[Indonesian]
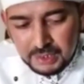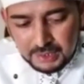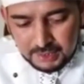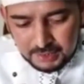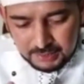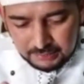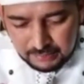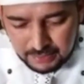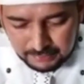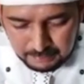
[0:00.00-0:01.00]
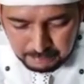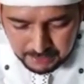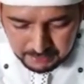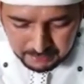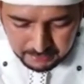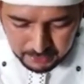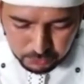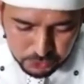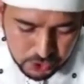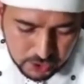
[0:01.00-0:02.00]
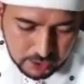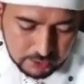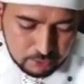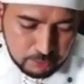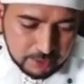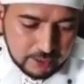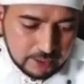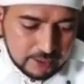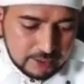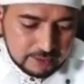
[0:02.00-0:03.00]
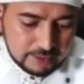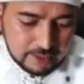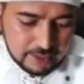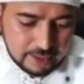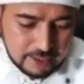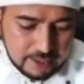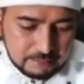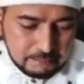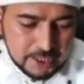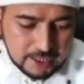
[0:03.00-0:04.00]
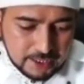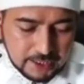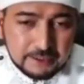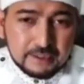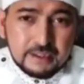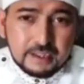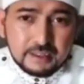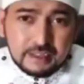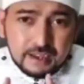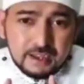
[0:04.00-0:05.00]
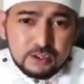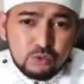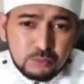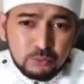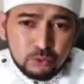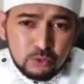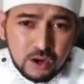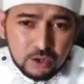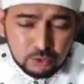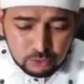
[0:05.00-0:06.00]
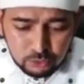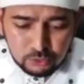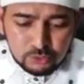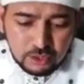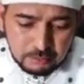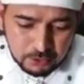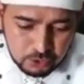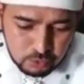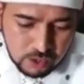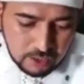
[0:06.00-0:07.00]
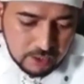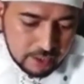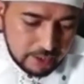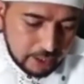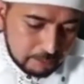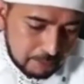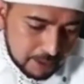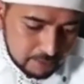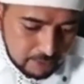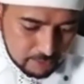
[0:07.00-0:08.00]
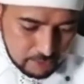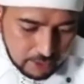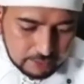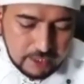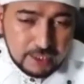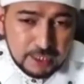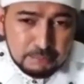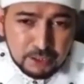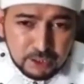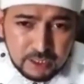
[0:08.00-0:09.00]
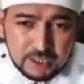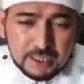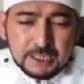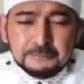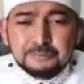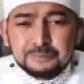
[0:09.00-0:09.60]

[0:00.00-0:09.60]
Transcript: Eh, saya sempat diuji oleh Allah SWT terkena penyakit dari tanggal 22 Agustus saya berjuang dengan panas yang sangat tinggi menggigil